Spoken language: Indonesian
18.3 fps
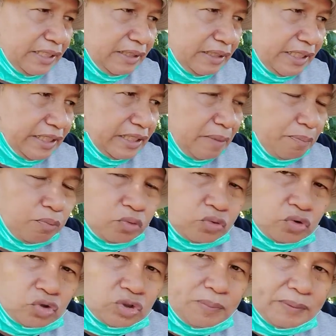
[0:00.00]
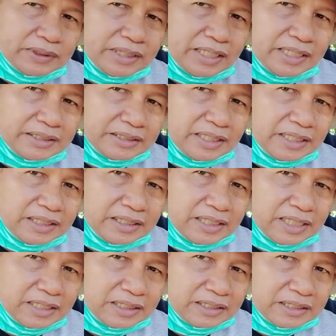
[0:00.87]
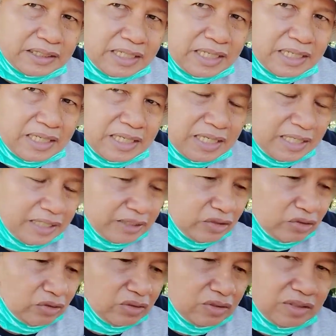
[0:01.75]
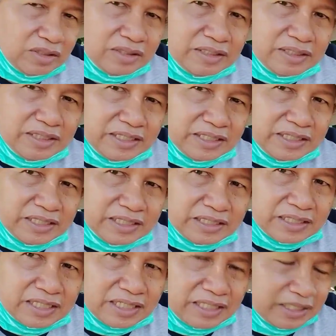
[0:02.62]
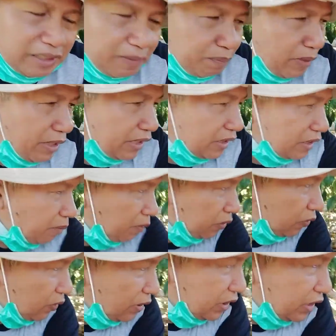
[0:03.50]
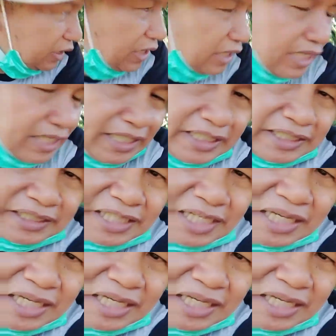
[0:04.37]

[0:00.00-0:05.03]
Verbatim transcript: kita putus mata rantainya nah itu nah ini pang kebetulan di sini nah kita